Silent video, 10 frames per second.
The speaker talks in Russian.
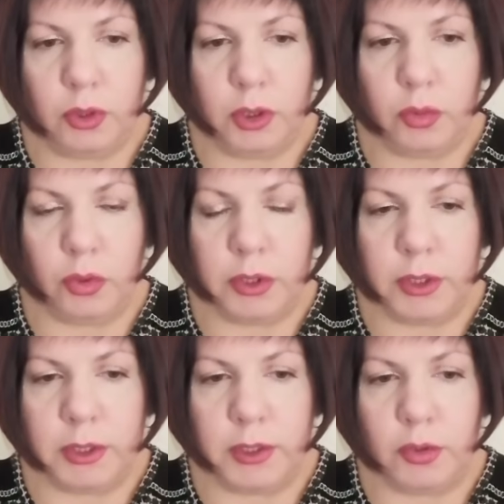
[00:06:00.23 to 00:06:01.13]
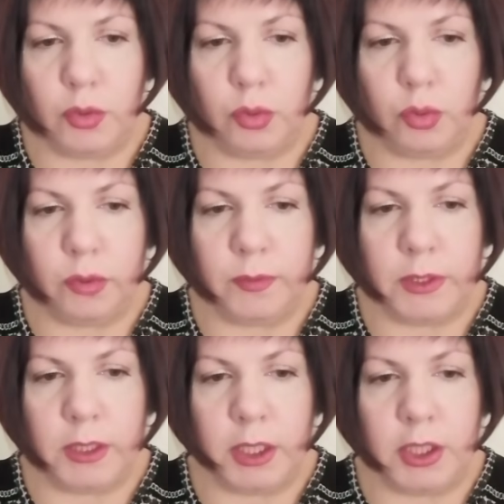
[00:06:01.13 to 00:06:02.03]
такое орденские структуры в
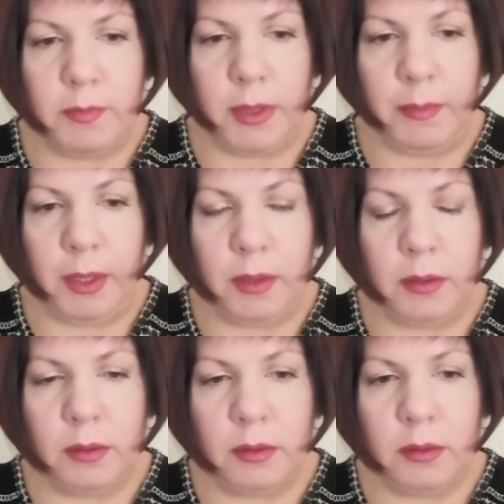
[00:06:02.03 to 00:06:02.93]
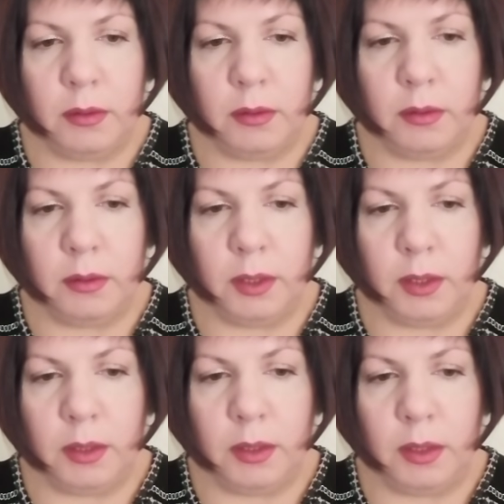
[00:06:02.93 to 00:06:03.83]
настоящий момент? Э,
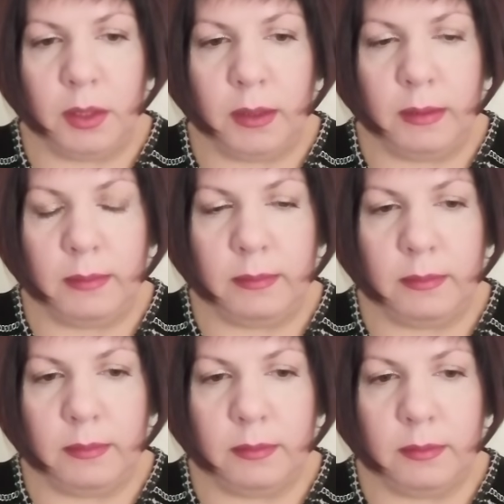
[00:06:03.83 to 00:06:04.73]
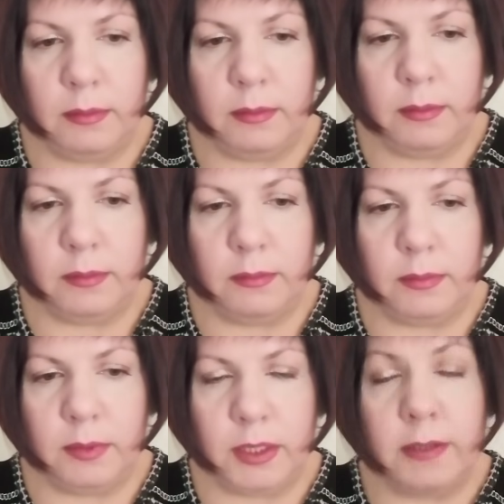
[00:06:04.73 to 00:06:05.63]
это
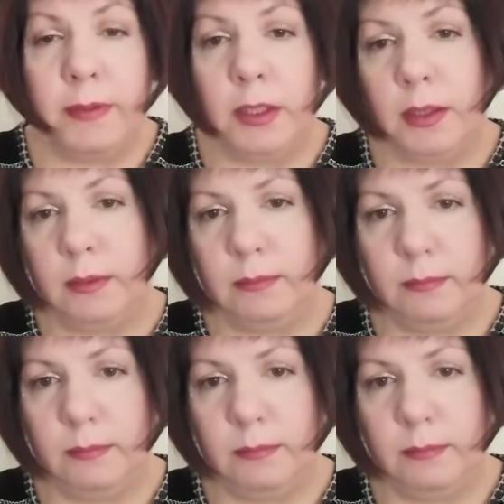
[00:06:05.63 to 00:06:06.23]
разведка.